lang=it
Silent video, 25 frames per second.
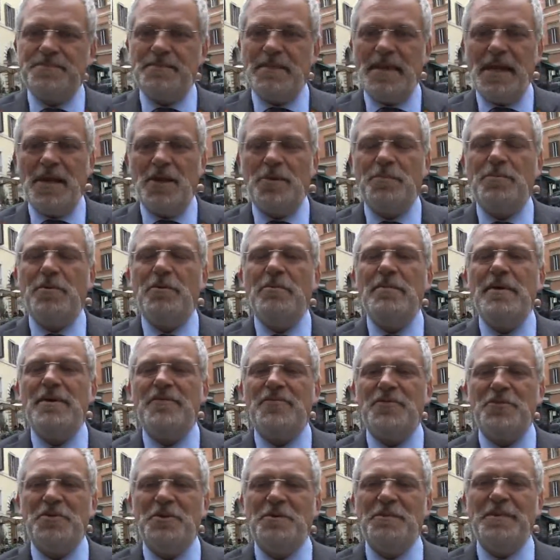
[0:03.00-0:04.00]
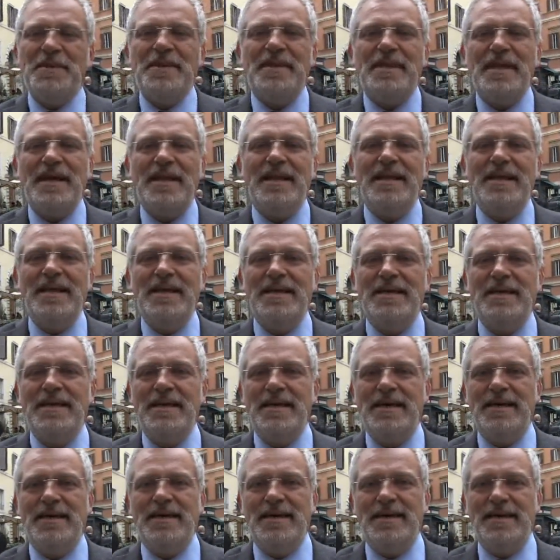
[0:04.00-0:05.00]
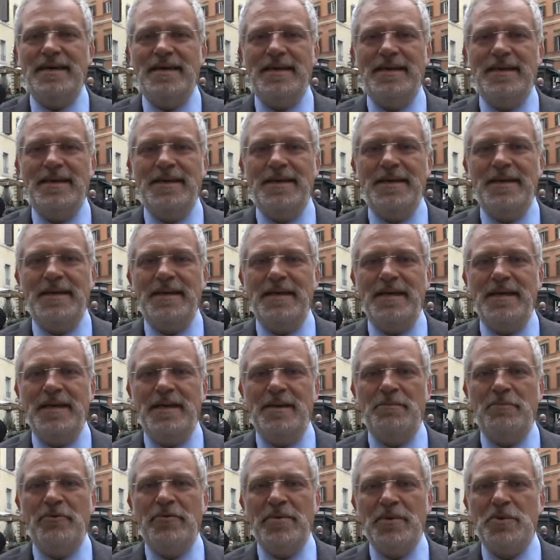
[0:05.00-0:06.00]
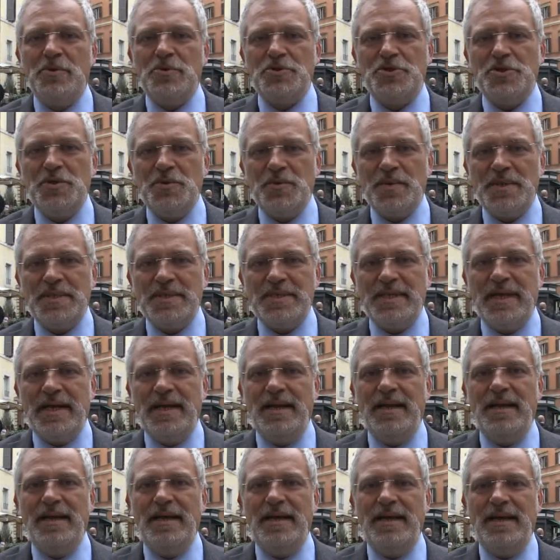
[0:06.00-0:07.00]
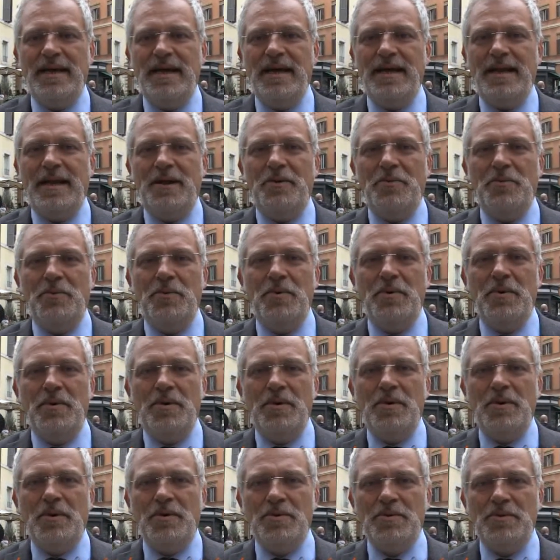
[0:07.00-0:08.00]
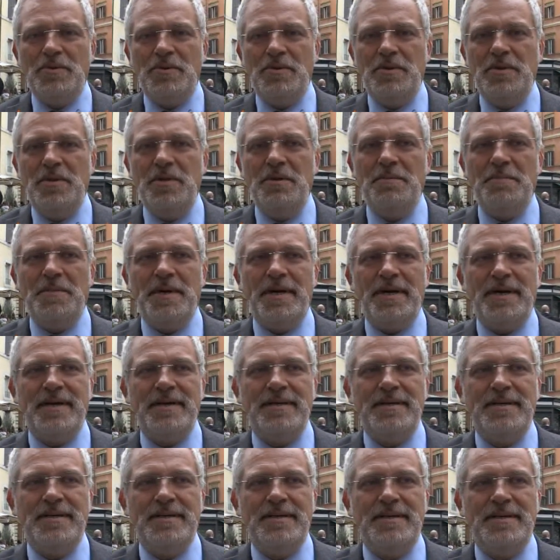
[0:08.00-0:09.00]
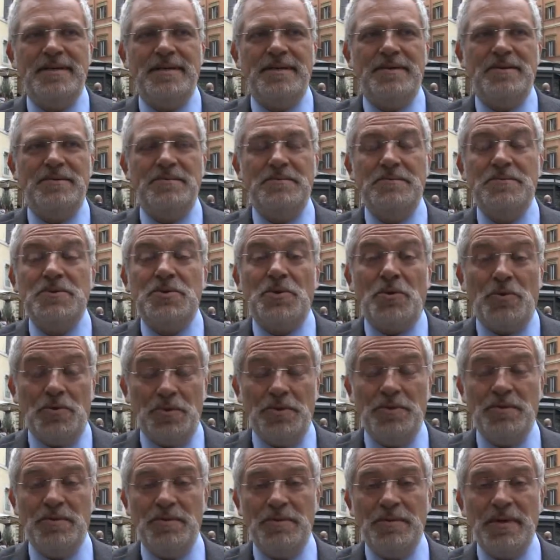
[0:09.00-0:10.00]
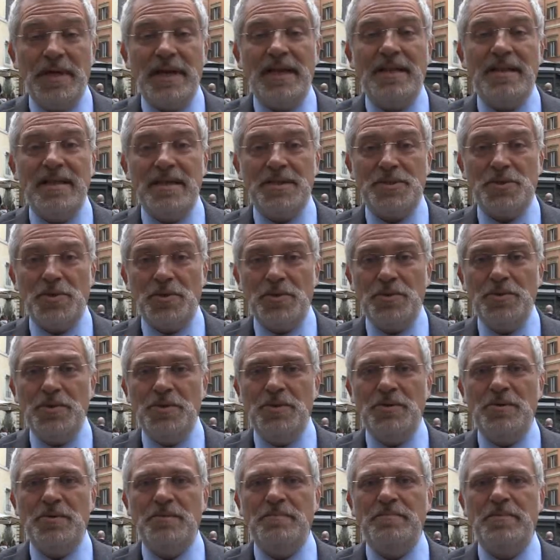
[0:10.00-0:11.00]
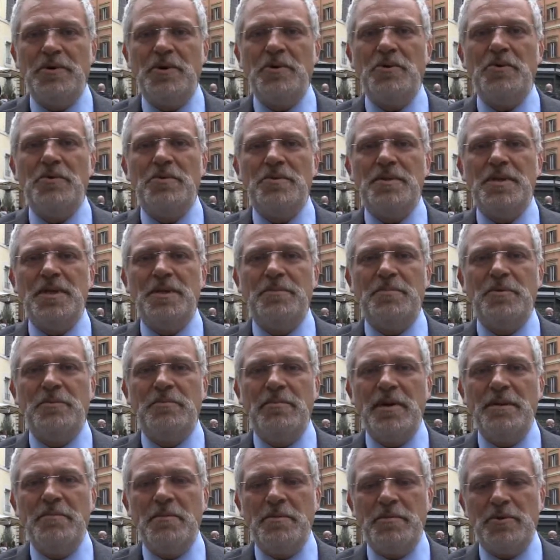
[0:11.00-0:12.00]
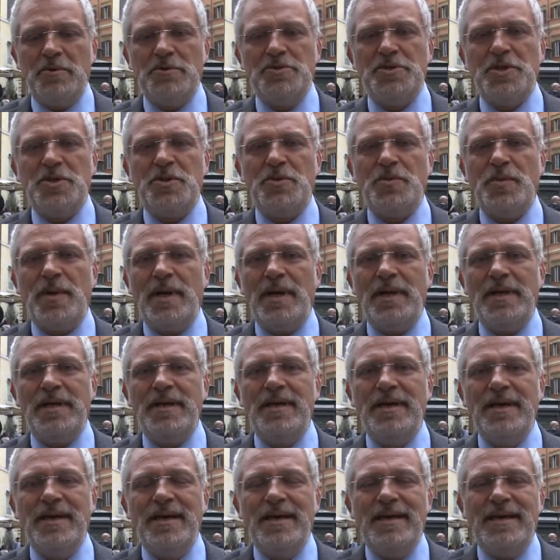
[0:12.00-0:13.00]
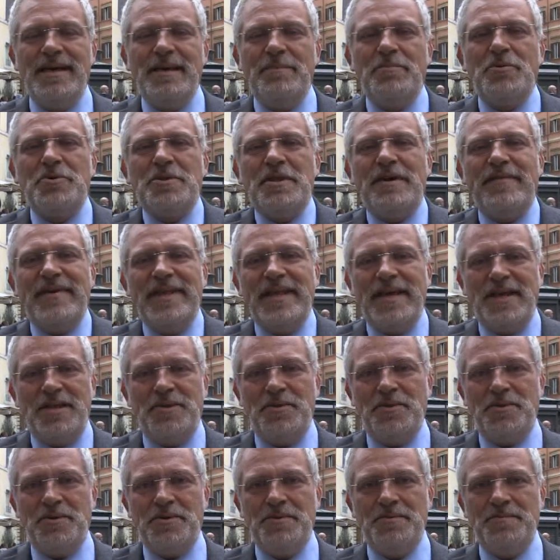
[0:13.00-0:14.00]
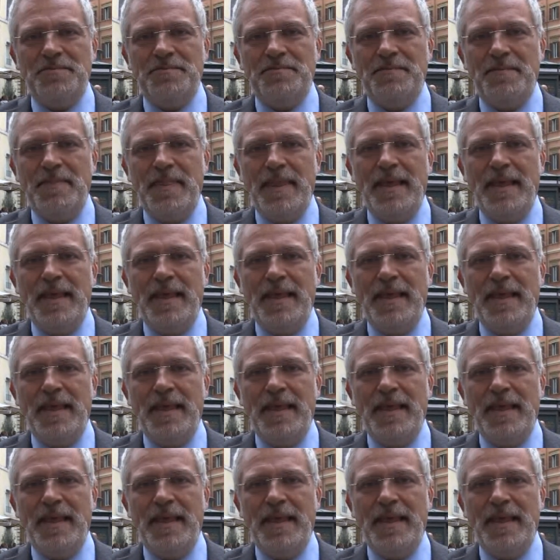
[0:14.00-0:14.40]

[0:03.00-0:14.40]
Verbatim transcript: Il problema fondamentale è che eh, il Movimento 5 Stelle era un'ottima un sogno, un grande sogno, però con dei problemi progettuali che portava dentro